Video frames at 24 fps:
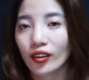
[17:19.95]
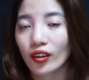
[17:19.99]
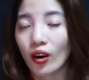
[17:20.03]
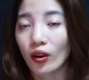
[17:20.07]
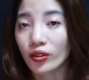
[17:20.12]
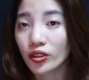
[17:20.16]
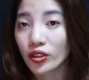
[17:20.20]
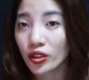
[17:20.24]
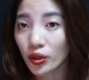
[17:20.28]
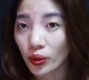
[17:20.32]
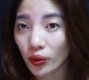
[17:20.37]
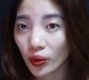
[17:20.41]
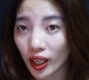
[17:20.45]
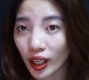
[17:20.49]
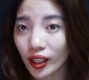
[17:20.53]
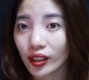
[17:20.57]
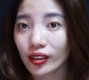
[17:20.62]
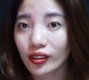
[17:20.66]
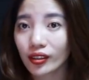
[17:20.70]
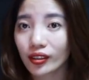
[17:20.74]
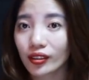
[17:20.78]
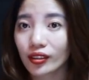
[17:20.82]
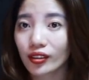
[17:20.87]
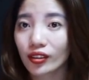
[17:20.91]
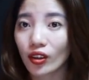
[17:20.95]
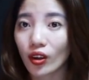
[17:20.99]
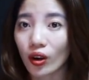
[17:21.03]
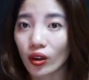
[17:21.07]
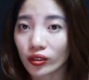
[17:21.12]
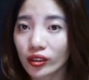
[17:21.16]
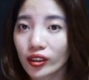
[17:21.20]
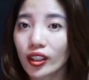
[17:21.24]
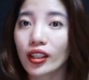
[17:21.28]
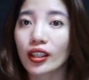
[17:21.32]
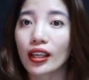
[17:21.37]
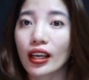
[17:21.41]
Có nhiều cách
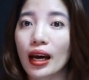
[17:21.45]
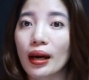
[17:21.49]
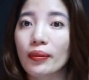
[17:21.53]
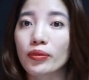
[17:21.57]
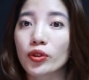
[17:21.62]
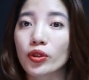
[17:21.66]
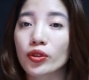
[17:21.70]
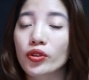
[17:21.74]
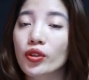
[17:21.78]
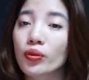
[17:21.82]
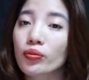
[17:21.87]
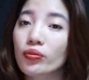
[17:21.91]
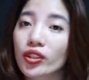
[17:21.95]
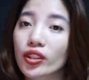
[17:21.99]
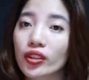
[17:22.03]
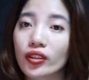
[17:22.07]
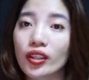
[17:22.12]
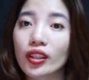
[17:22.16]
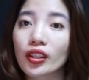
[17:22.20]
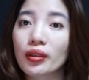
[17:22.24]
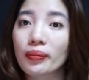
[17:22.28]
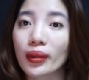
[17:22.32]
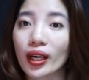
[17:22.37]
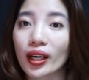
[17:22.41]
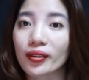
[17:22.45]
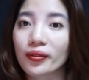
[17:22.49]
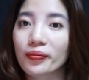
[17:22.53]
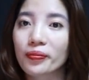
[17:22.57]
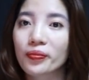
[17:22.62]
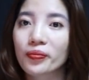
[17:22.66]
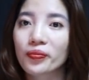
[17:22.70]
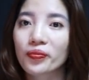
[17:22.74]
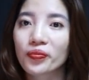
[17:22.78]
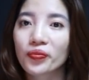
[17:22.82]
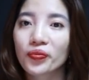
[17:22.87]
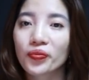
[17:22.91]
có thể làm cho chồng chị tin mà.
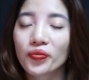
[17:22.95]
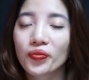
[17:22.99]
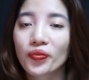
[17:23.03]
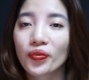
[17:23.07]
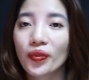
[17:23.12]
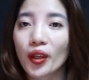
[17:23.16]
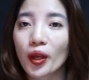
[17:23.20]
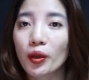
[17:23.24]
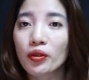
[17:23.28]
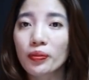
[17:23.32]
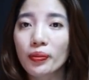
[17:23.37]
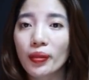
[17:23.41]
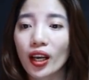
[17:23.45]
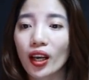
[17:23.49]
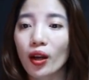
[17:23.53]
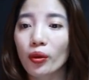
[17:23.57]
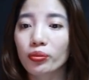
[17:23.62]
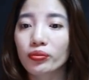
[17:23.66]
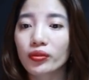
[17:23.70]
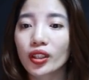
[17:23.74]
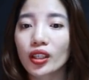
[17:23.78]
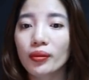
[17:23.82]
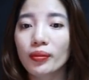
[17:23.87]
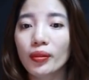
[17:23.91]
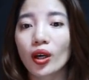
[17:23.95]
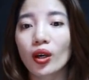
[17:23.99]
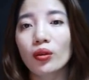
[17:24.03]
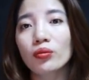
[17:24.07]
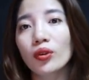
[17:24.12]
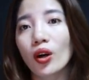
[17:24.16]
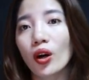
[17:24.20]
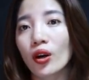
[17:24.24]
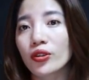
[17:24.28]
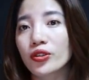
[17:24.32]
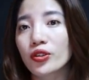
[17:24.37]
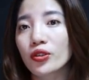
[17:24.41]
Nếu như mà lòng tin mà
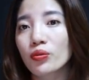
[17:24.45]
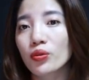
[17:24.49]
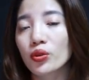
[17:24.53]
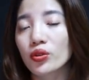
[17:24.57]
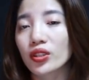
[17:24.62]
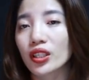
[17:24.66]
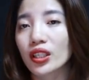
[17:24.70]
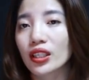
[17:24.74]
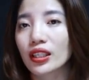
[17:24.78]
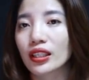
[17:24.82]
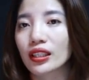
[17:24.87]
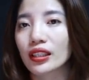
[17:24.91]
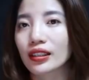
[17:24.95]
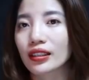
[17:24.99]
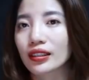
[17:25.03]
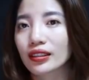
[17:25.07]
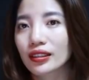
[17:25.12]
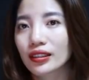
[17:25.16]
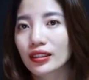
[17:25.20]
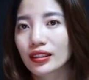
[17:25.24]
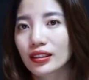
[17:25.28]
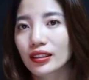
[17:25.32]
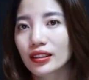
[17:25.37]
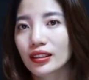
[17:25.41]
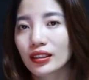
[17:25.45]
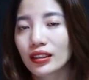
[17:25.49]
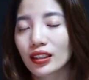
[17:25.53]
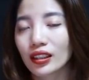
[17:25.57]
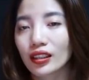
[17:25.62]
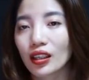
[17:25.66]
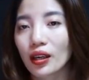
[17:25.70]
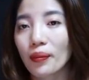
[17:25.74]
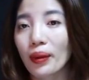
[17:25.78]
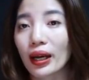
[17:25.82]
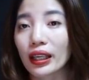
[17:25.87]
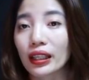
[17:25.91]
không có trong một gia đình
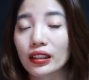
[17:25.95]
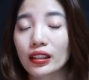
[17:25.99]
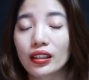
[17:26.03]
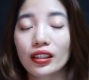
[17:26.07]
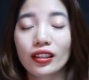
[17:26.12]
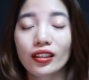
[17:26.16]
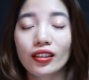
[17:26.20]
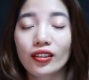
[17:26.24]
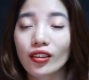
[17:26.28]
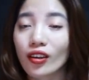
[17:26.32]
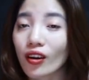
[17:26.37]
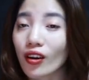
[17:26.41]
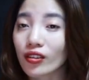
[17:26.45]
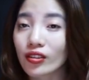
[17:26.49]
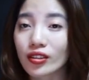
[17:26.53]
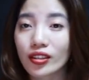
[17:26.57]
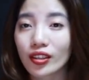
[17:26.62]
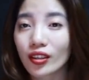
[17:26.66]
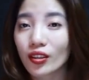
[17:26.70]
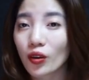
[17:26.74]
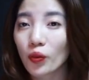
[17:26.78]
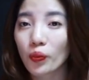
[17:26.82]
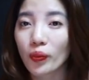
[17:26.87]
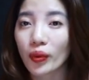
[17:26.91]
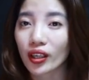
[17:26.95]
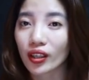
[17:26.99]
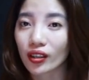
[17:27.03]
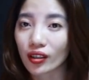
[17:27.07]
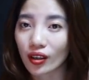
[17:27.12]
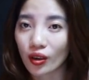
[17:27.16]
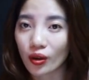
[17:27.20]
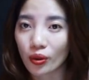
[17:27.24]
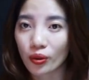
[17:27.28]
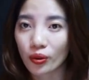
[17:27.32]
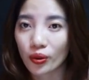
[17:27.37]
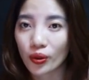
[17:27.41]
thì Tâm An nghĩ nó sẽ không bền
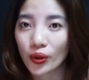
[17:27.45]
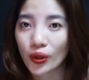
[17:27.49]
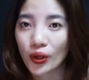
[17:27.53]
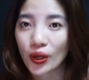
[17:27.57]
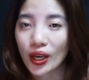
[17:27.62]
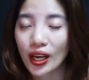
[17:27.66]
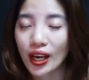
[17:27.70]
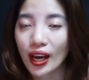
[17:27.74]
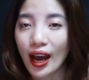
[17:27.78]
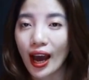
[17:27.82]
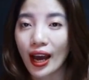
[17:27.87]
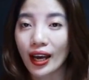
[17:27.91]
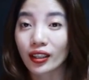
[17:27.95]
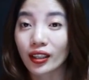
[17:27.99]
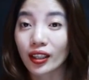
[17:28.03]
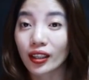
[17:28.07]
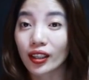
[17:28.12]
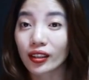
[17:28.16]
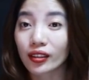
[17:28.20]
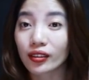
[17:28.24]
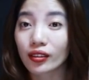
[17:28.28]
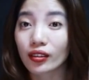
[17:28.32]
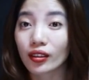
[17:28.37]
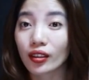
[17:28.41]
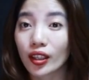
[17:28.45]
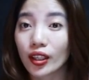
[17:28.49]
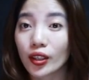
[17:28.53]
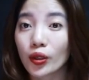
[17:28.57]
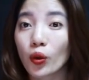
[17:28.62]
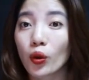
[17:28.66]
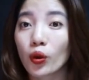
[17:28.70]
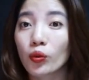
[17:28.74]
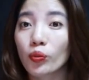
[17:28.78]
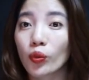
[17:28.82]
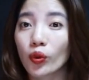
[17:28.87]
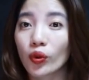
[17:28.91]
lâu. Anh ấy đã từng ly
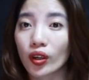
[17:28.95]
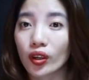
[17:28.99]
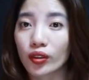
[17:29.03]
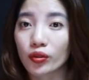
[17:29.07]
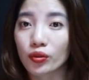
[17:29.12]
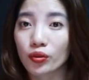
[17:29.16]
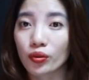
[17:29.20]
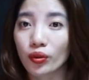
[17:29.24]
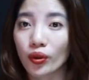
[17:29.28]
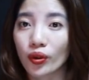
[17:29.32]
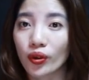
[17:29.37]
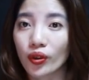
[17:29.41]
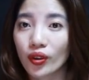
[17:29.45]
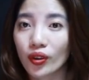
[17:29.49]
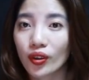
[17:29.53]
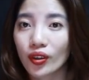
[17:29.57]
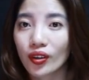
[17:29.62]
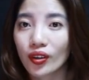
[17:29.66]
hôn một lần rồi.